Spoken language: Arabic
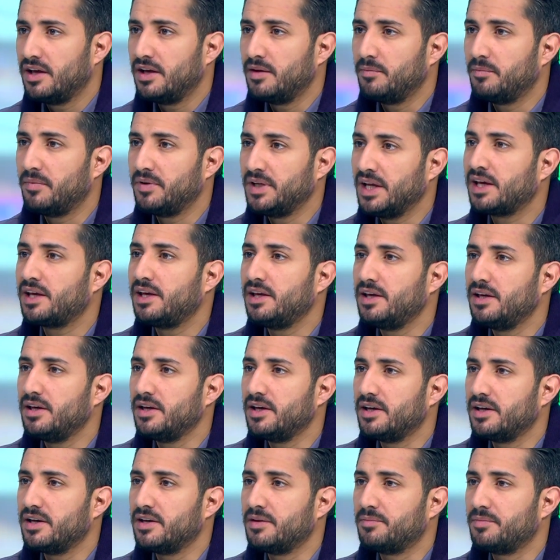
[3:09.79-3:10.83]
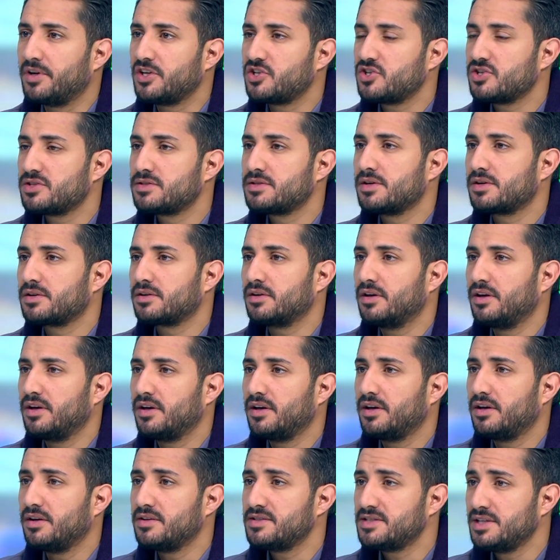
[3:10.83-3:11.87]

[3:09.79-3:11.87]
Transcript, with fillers: ما نحكي آه، مانشستر آه،